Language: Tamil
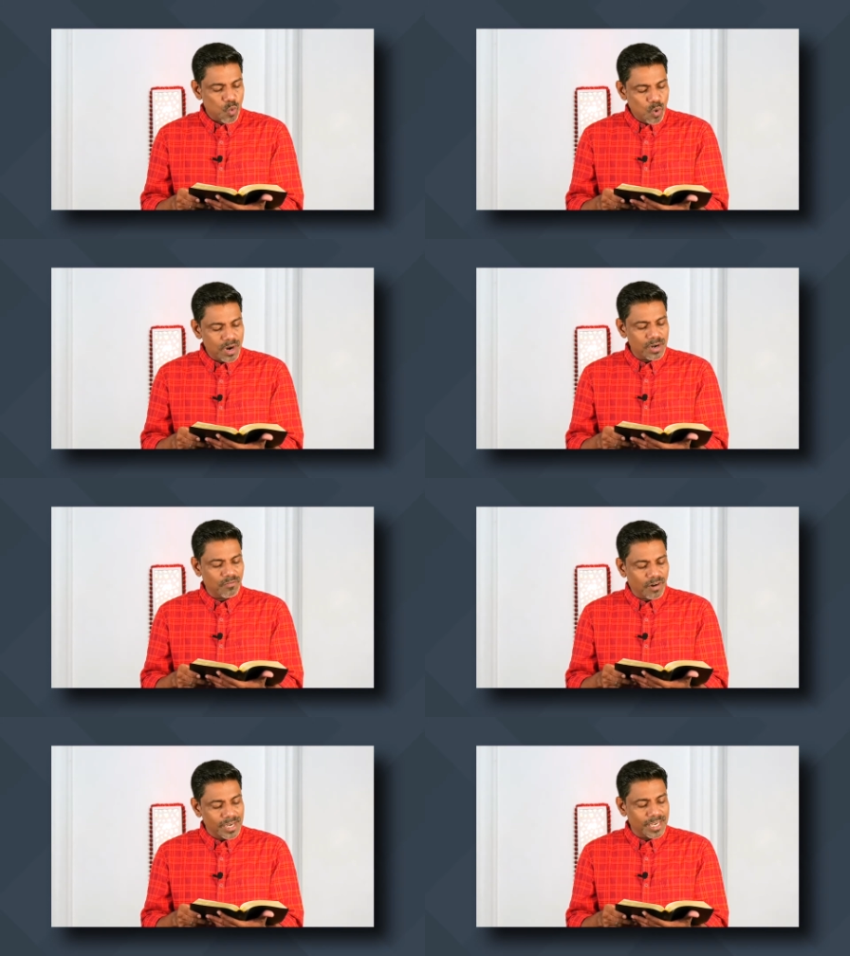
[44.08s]
உங்கள்
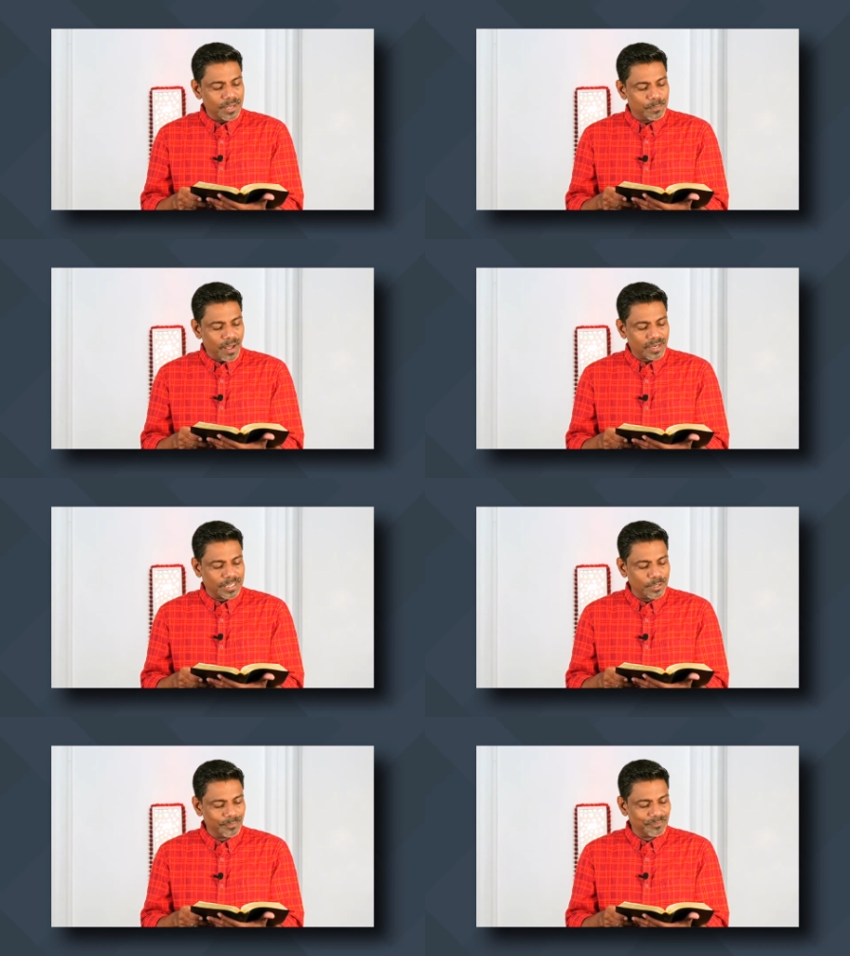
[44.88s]
வழிகளை
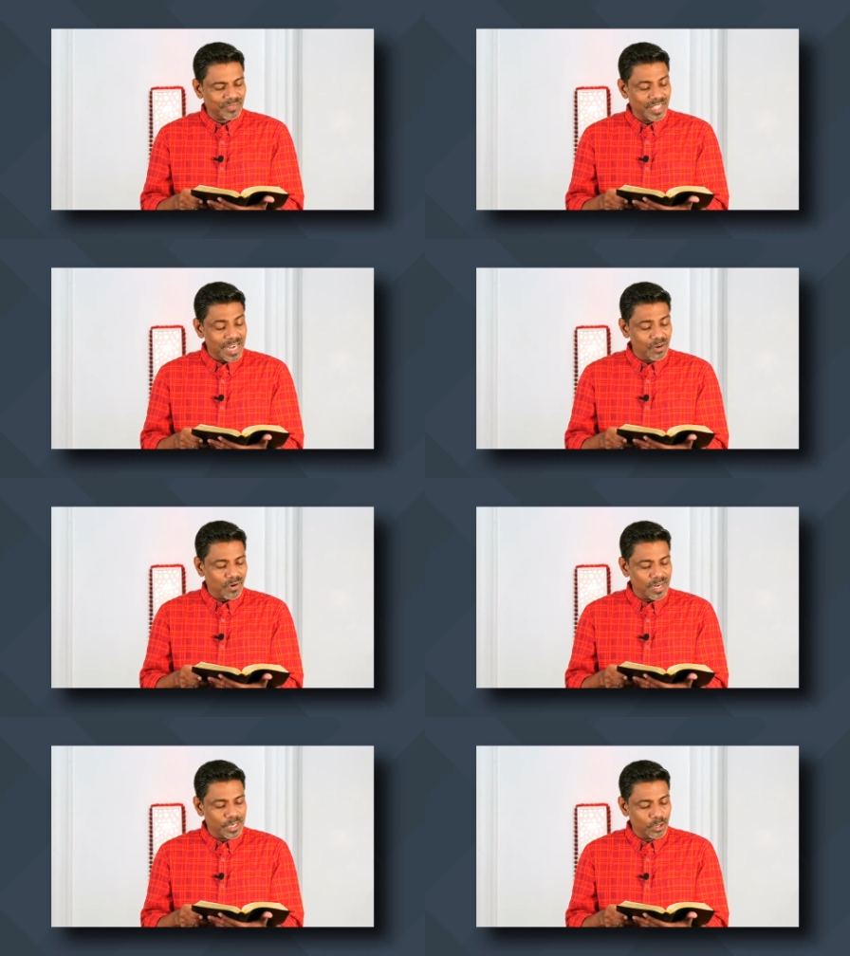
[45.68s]
பார்க்கிலும் என்
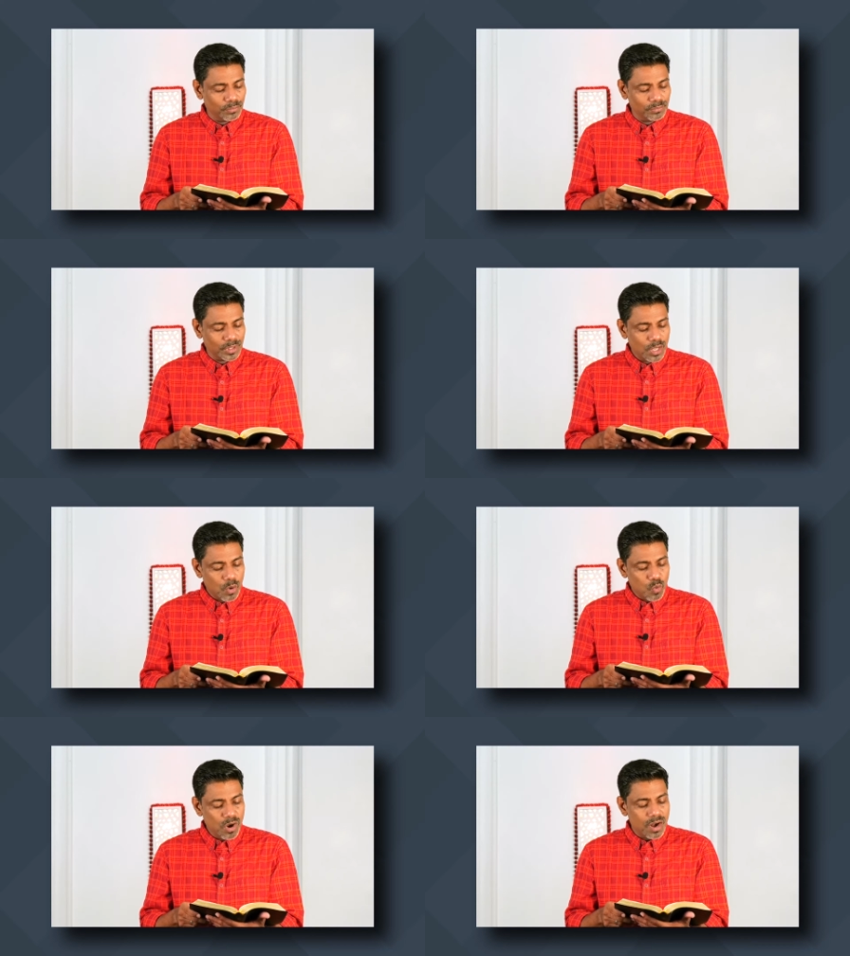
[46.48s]
வழிகளும்
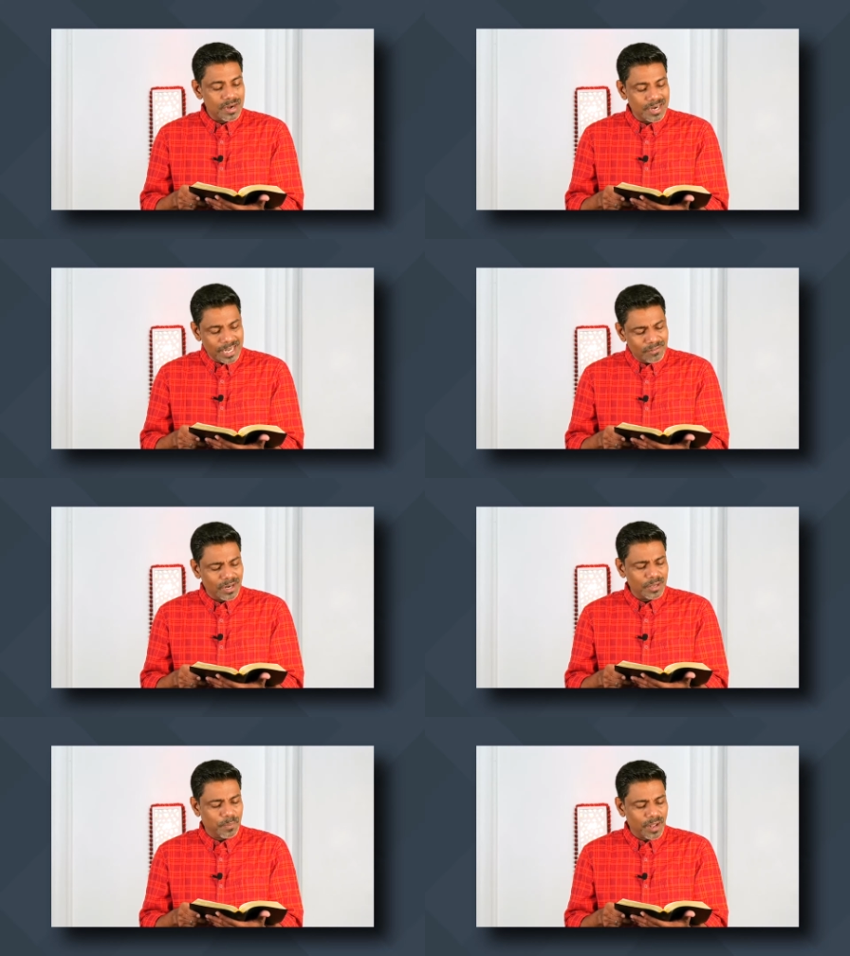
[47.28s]
உங்கள்
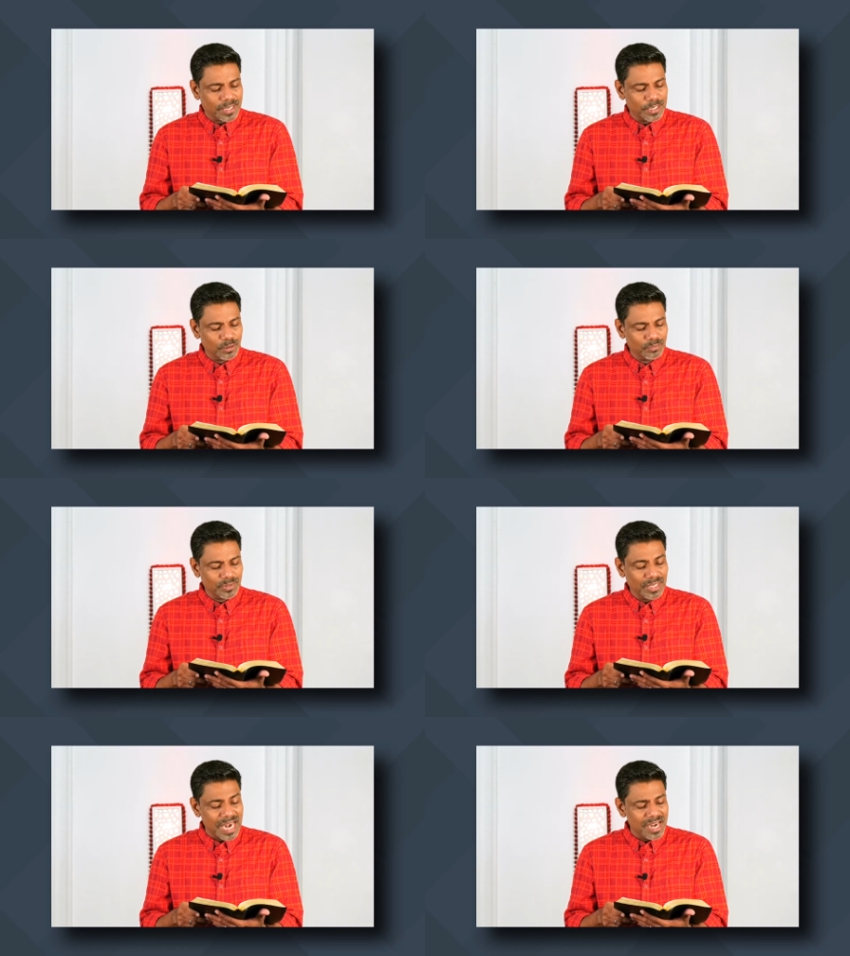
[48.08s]
நினைவுகளை பார்க்கிலும்
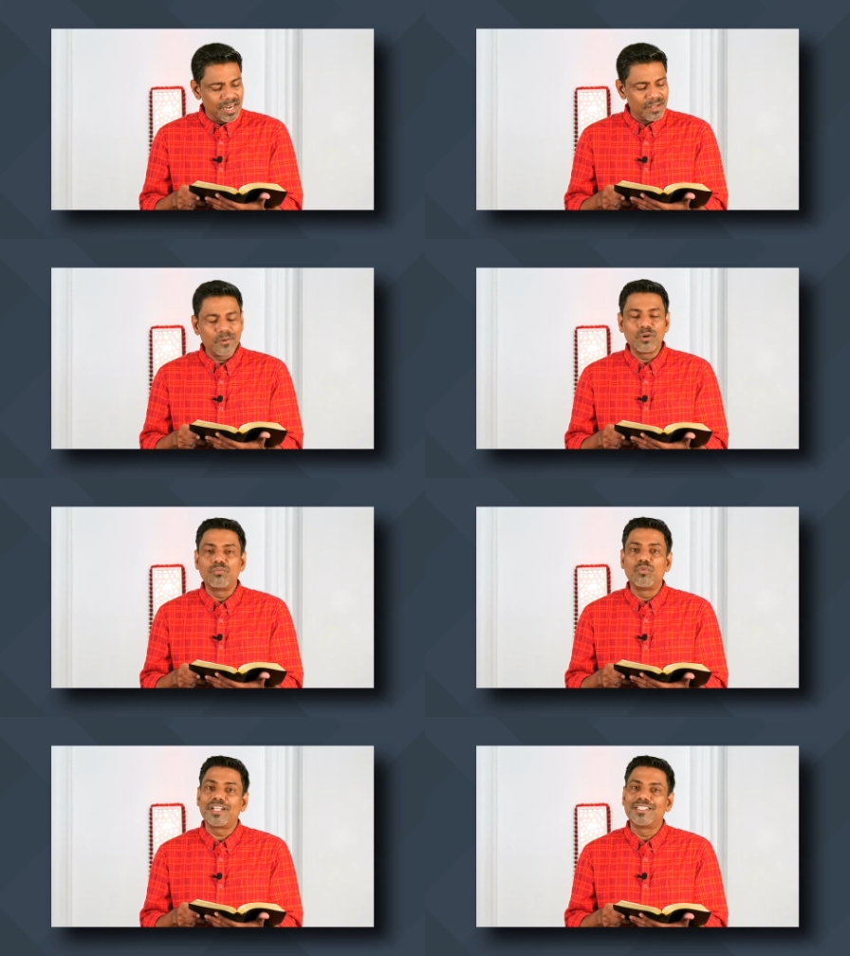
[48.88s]
என்
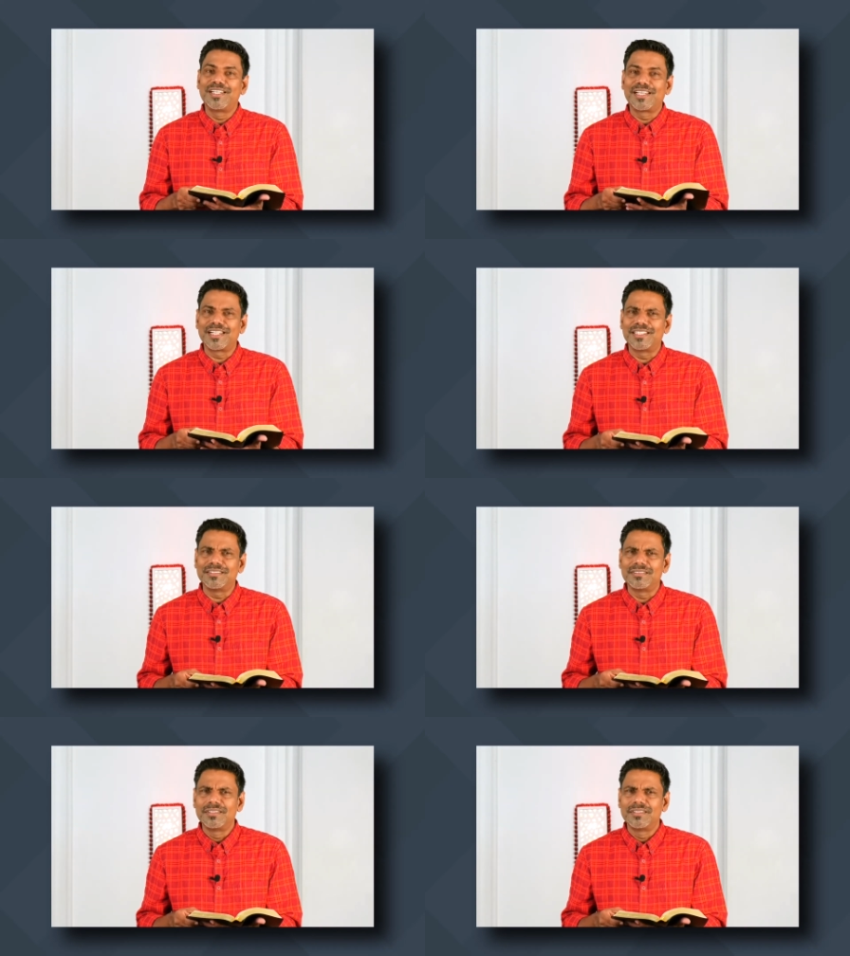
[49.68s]
நினைவுகளும் உயர்ந்திருக்கிறது